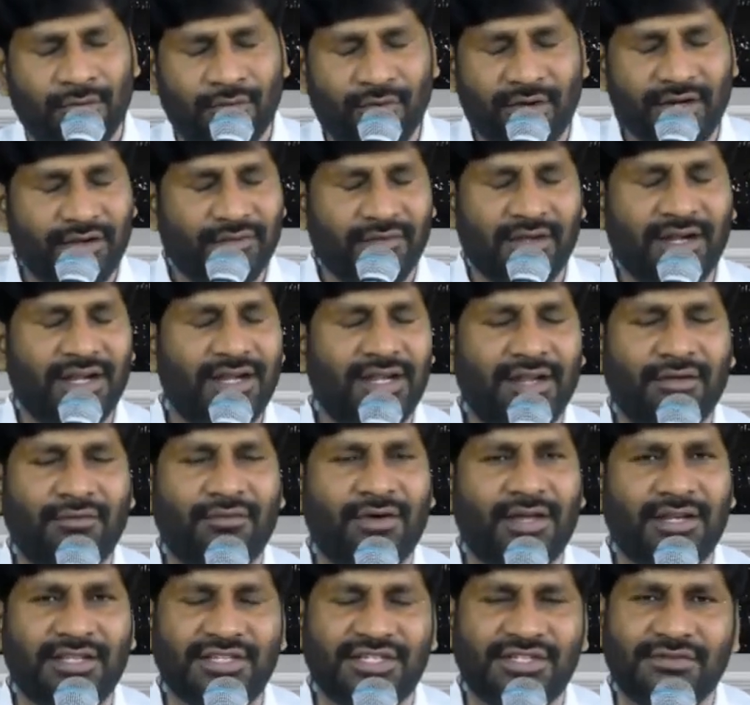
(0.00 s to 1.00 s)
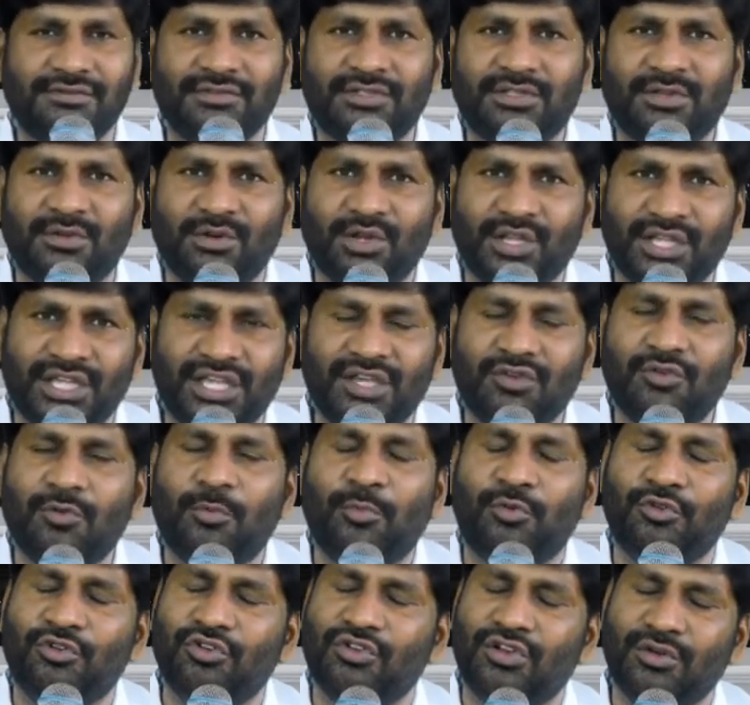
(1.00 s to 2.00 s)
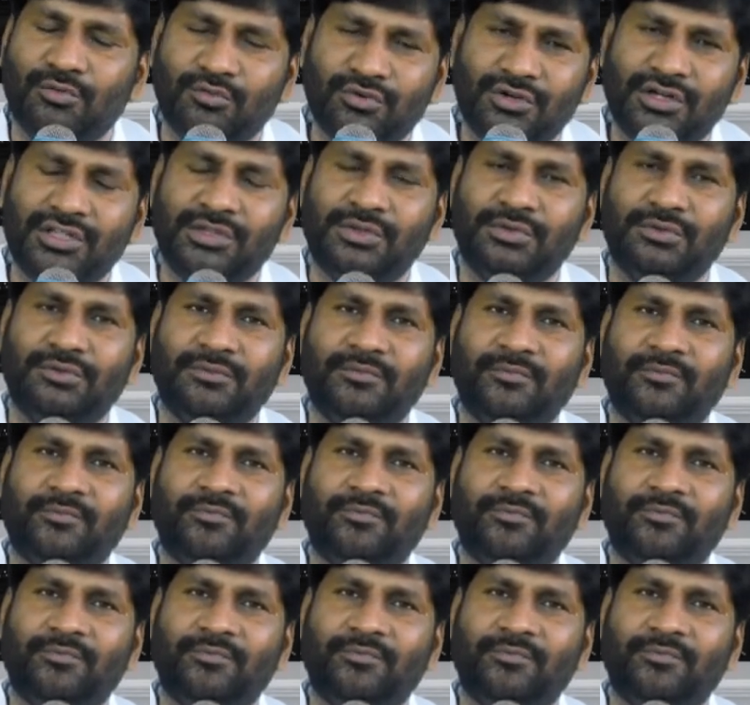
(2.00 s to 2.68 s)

వారి వలన వారి జీవితంలో ఏ ఉపయోగం ఉండదు